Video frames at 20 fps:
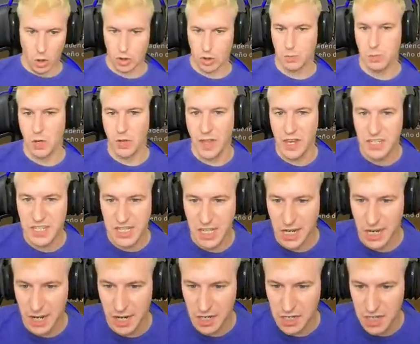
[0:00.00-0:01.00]
¿Os podéis
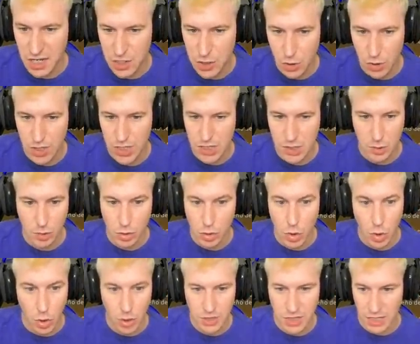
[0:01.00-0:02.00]
creer que yo esto
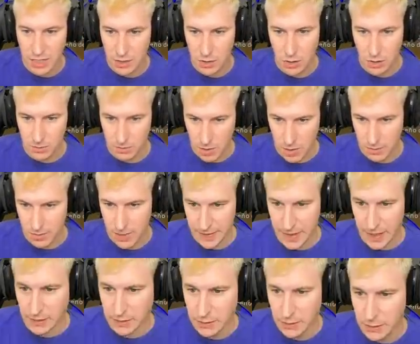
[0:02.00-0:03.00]
no lo he tenido en mi
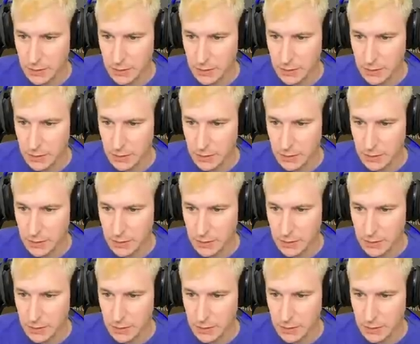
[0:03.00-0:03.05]
vida?